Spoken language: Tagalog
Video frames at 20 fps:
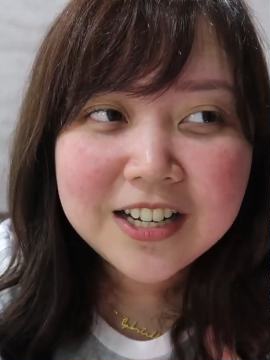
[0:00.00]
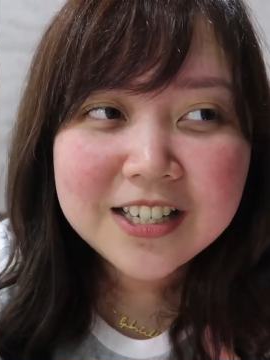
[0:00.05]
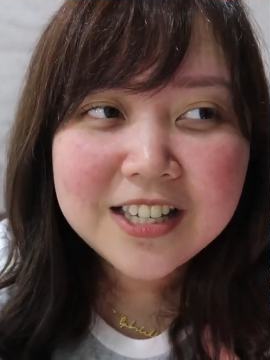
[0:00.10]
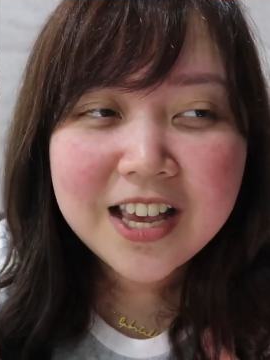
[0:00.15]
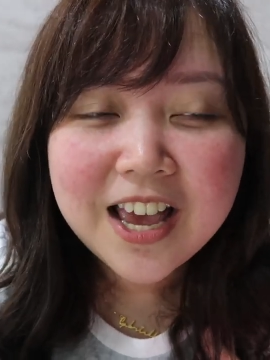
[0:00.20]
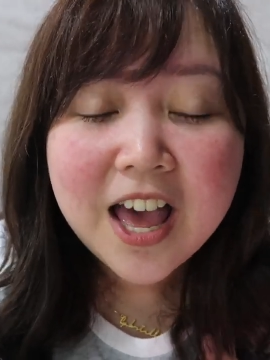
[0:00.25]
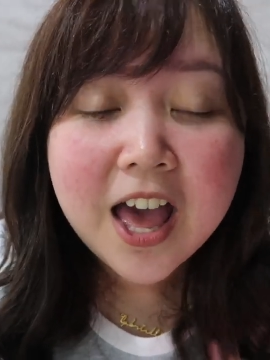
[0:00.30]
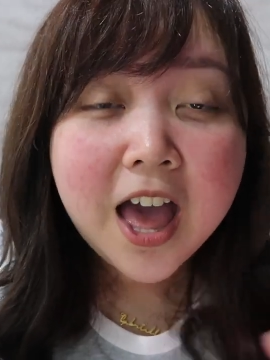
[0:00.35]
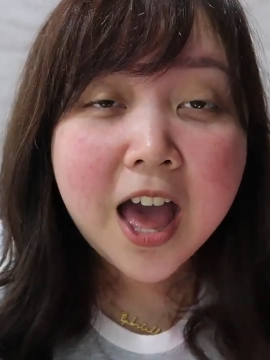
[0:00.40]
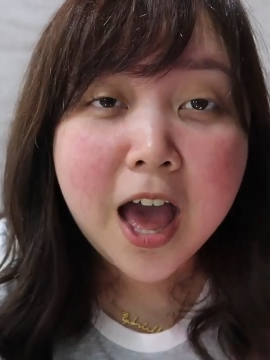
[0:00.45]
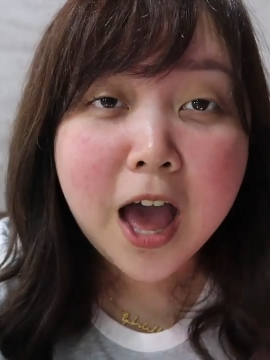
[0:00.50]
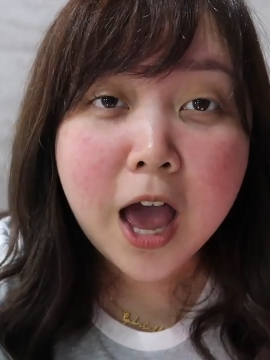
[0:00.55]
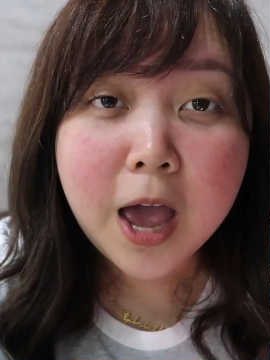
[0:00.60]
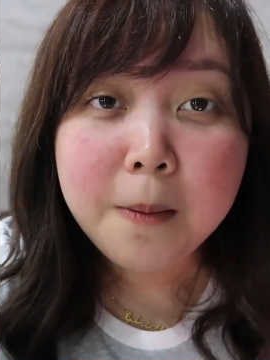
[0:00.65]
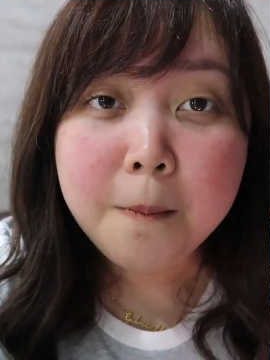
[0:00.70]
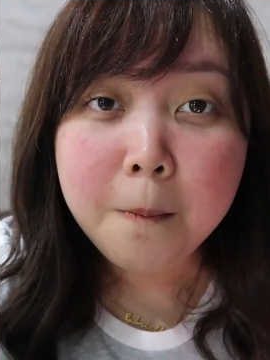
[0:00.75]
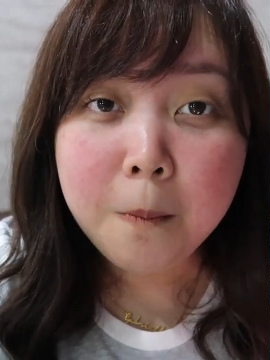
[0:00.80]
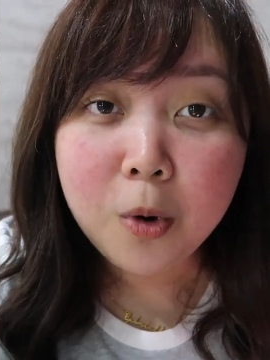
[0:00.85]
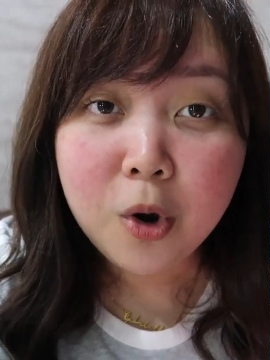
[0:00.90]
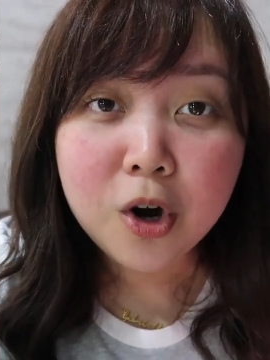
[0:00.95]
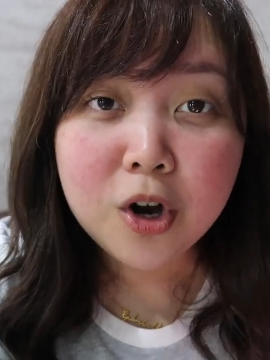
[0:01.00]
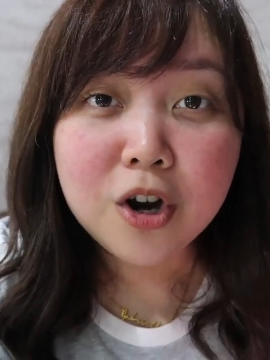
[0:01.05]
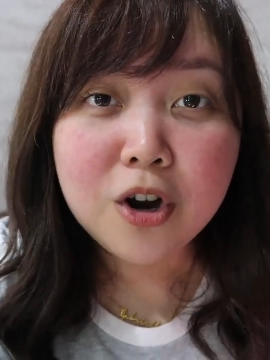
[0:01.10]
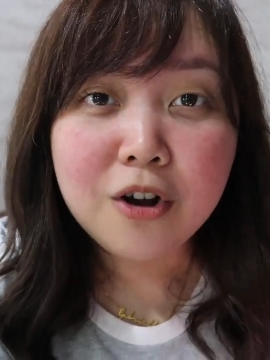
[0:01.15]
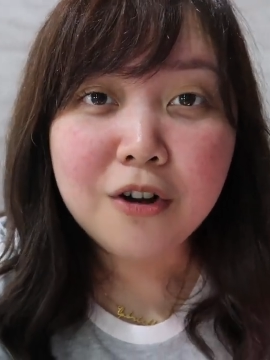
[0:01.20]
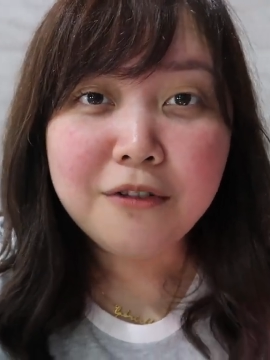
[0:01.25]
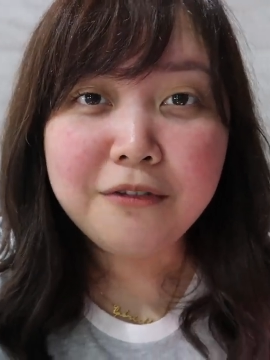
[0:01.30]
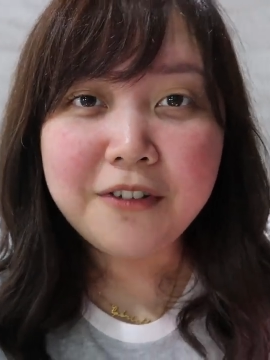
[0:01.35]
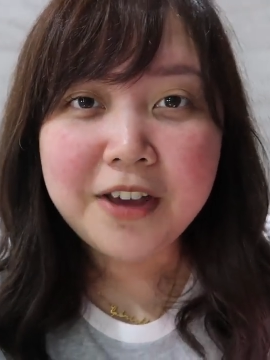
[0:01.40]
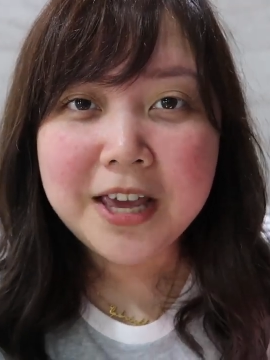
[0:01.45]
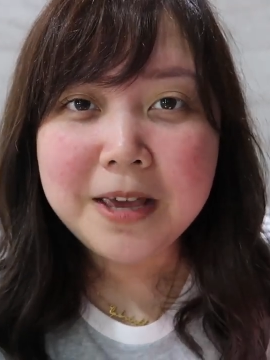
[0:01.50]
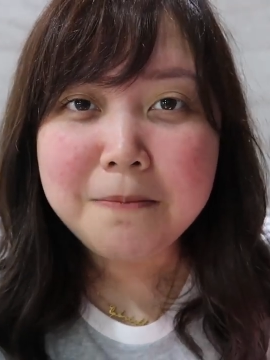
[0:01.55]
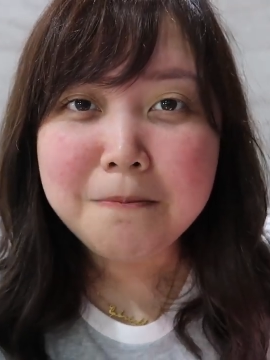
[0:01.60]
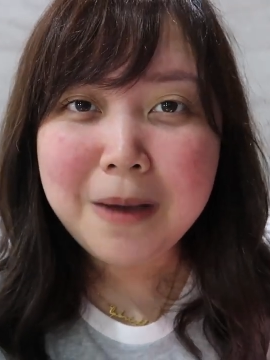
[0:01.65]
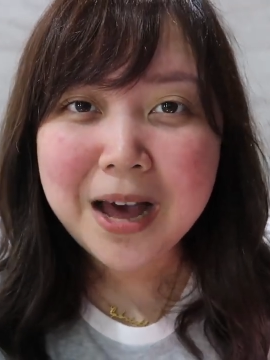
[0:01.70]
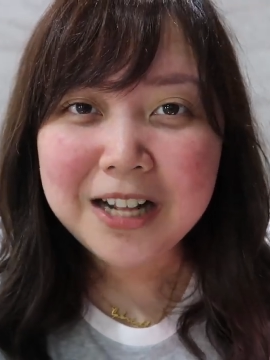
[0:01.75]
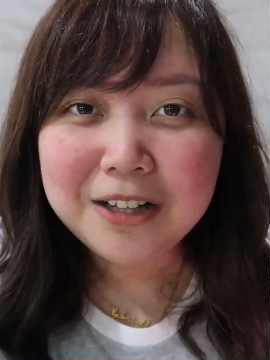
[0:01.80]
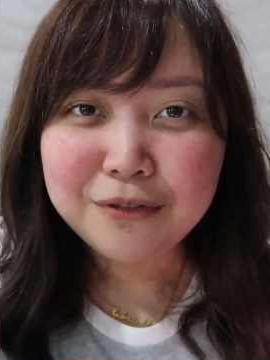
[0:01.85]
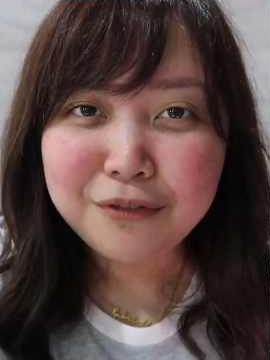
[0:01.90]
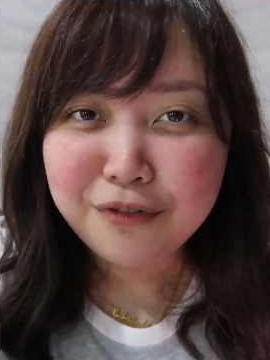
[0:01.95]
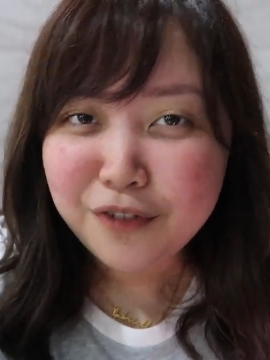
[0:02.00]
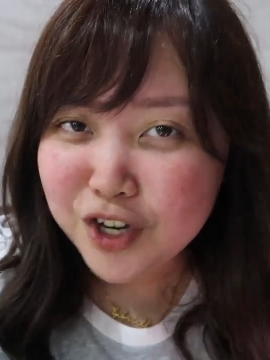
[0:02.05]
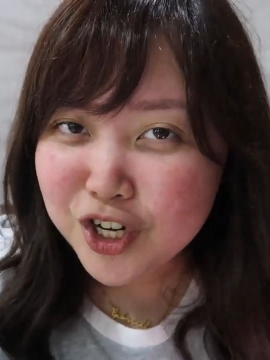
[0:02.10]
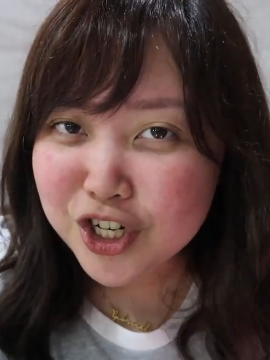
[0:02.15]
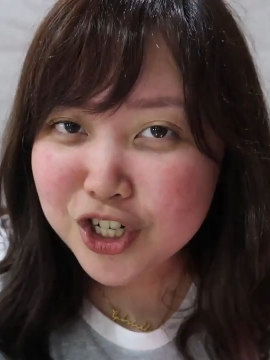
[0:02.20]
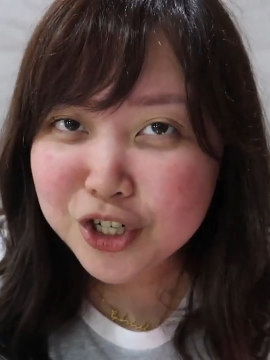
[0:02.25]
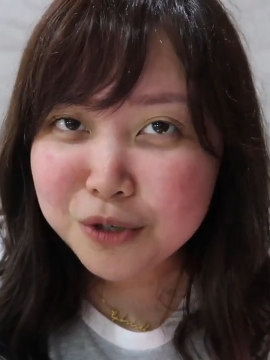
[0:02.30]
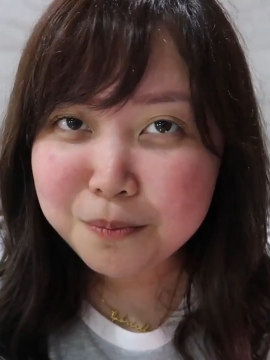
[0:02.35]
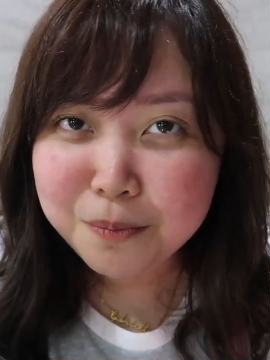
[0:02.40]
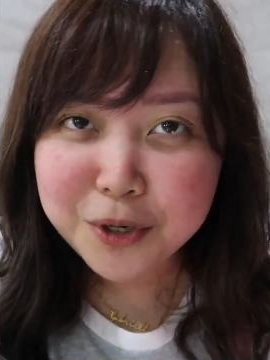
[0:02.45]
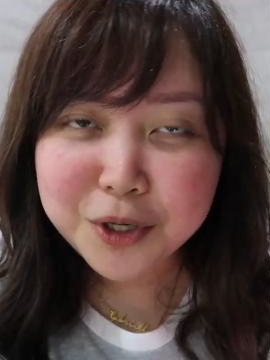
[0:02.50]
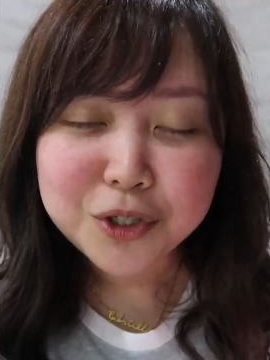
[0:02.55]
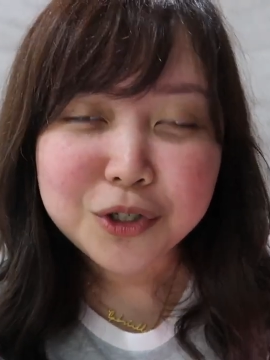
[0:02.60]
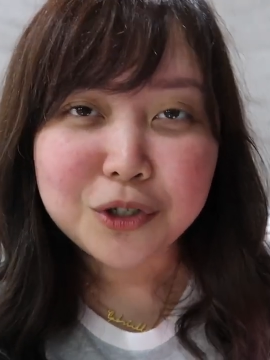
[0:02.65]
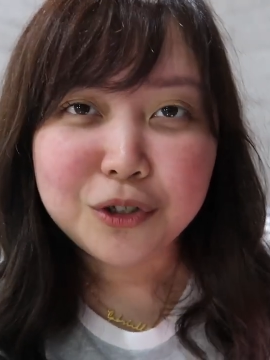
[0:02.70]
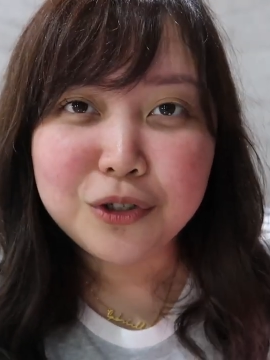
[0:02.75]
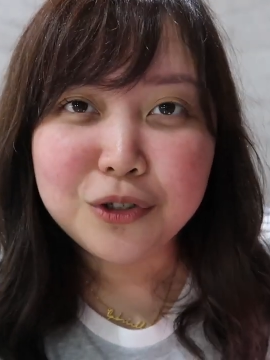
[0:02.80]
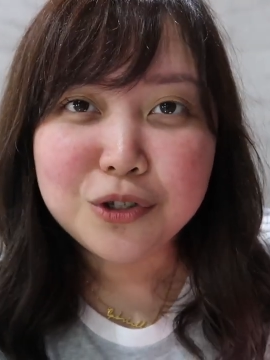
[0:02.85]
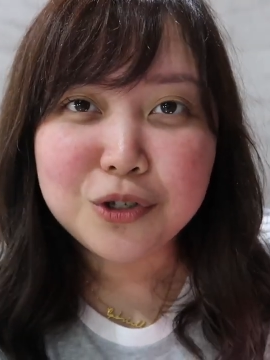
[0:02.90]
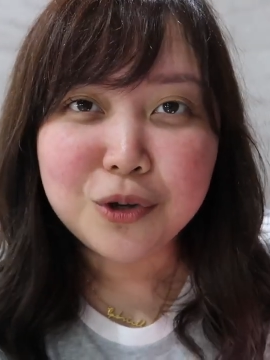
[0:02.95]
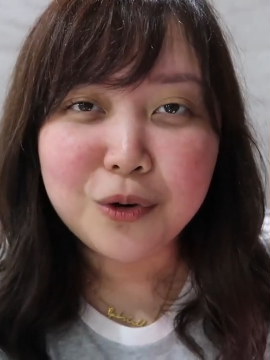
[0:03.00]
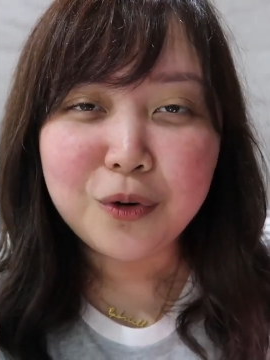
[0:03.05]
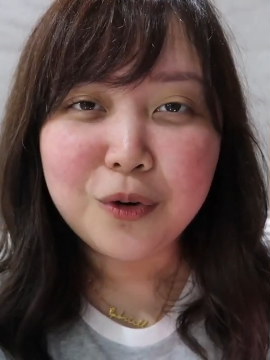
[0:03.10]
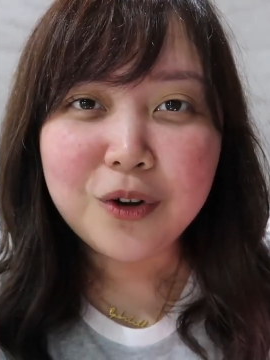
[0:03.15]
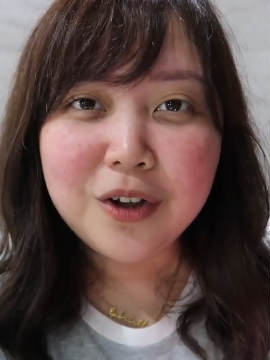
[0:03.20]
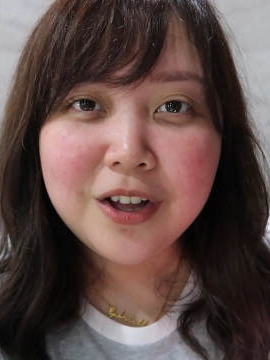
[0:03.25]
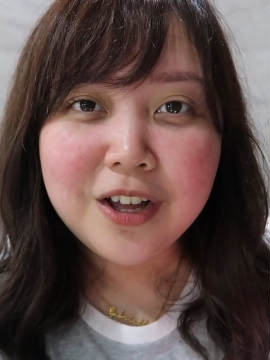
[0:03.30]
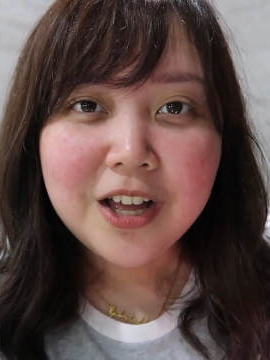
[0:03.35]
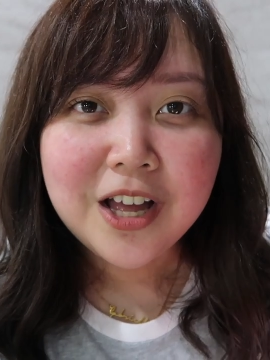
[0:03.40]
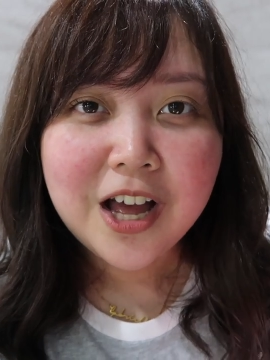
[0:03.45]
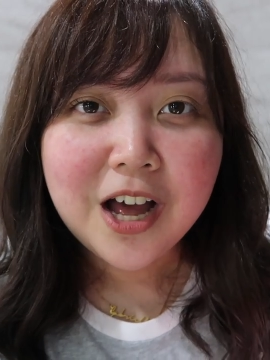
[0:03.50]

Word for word: Kasi I'm more of a matte finish person. So,